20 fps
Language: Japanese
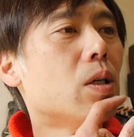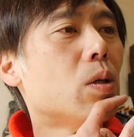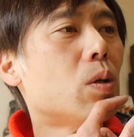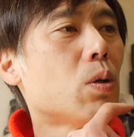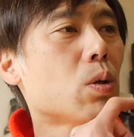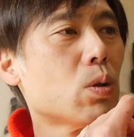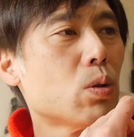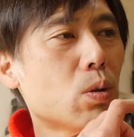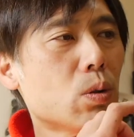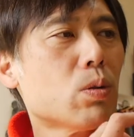
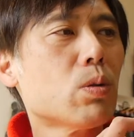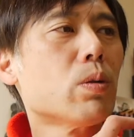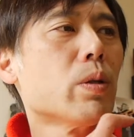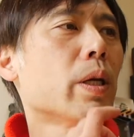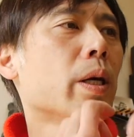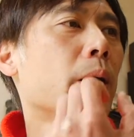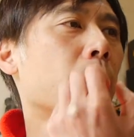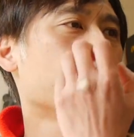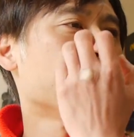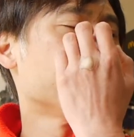ほとんど
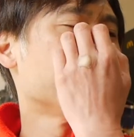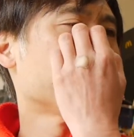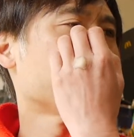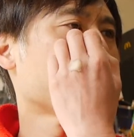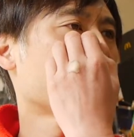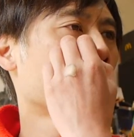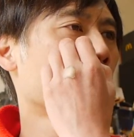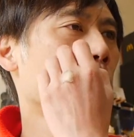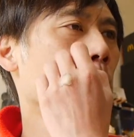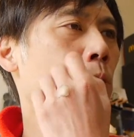ね、
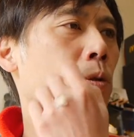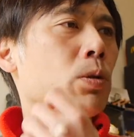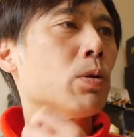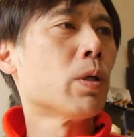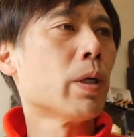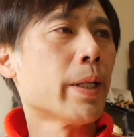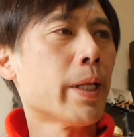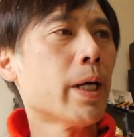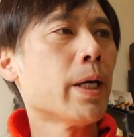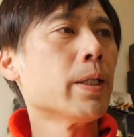症状
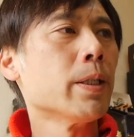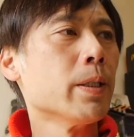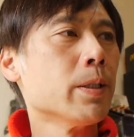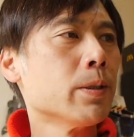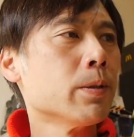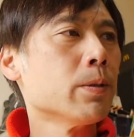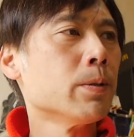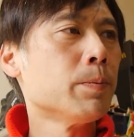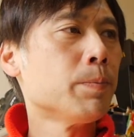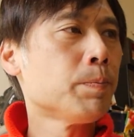がないんで
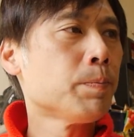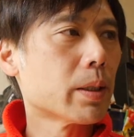す。